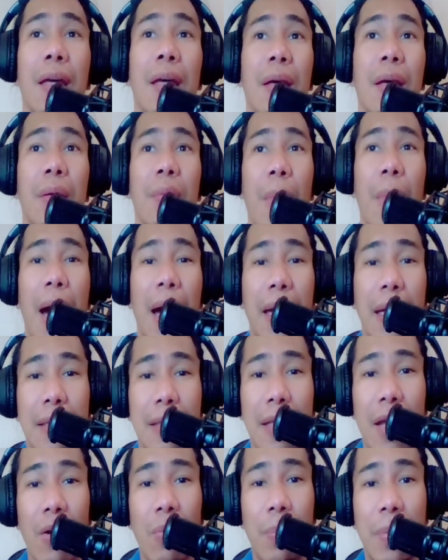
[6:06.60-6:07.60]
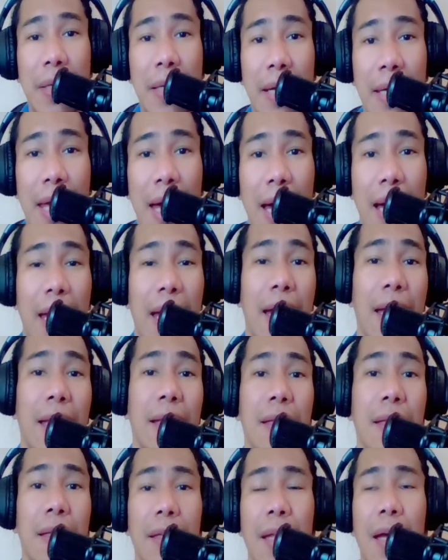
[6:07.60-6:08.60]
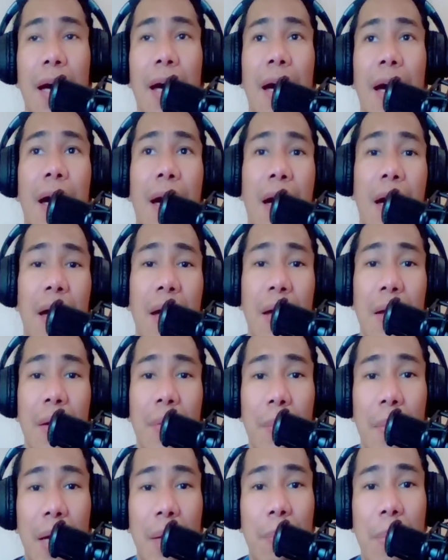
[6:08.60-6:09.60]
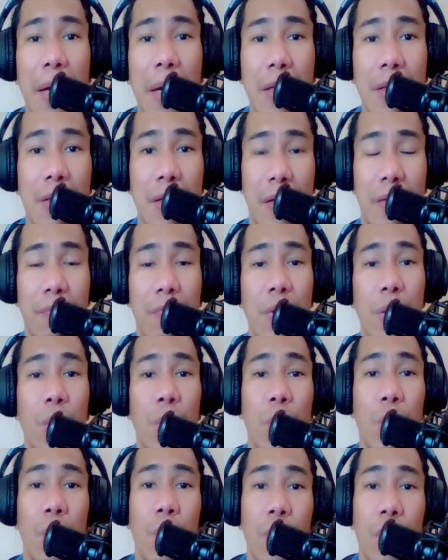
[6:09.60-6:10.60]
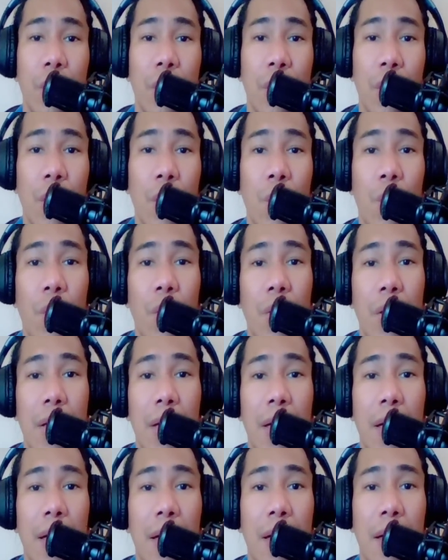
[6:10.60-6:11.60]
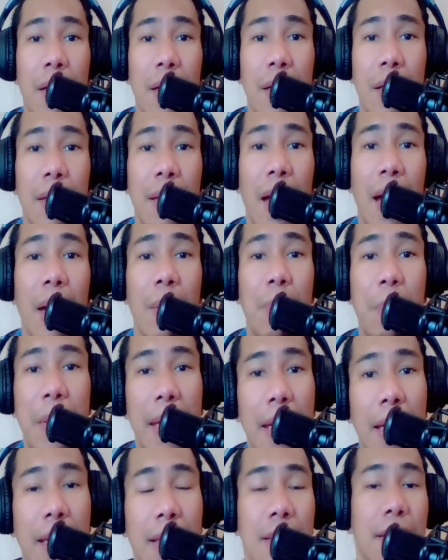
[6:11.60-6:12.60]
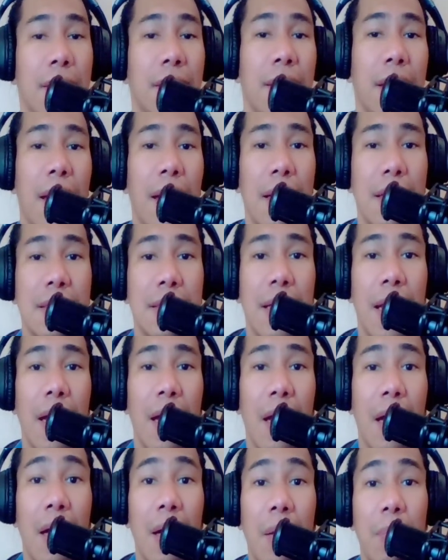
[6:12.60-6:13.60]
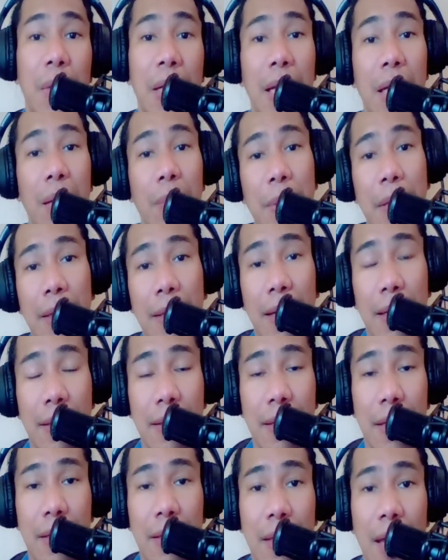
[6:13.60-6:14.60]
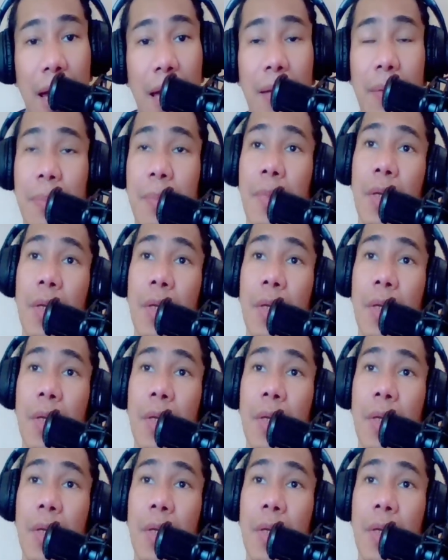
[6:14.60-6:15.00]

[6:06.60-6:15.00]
bakit daw pinayagan na magpa-interview yung uh, nakapiit uh, sa Bilibid at that time.